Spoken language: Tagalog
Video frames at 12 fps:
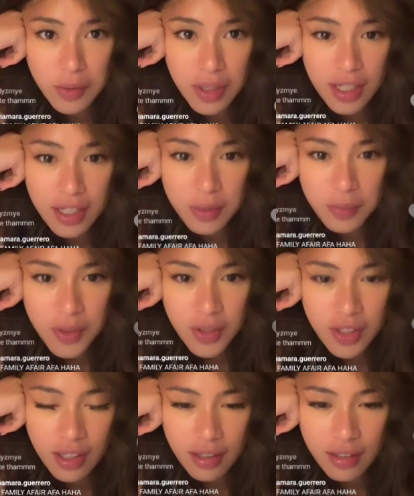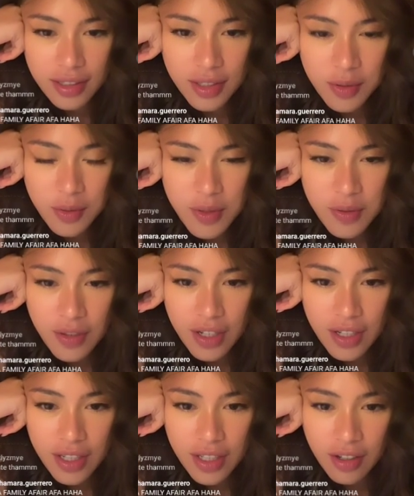kung alam nyo lang, it was
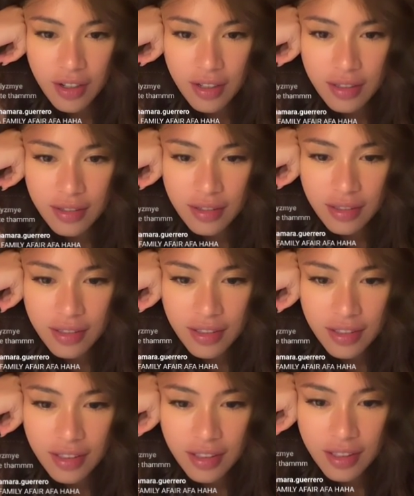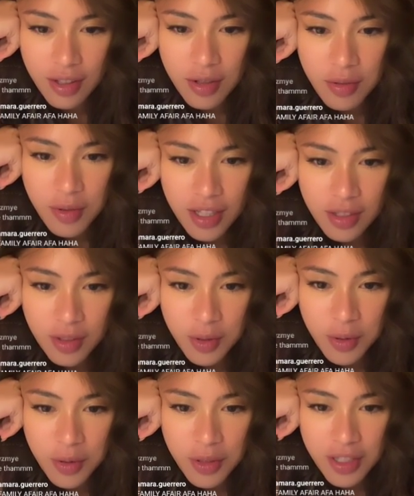very hot a while
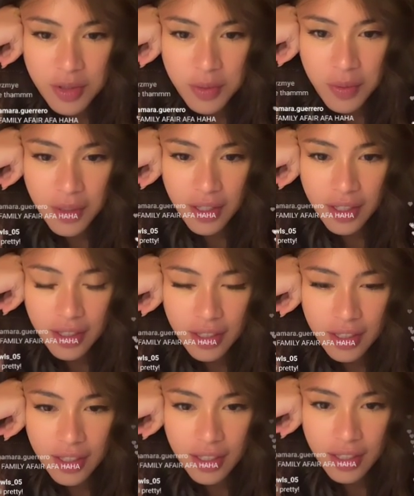ago. That's why.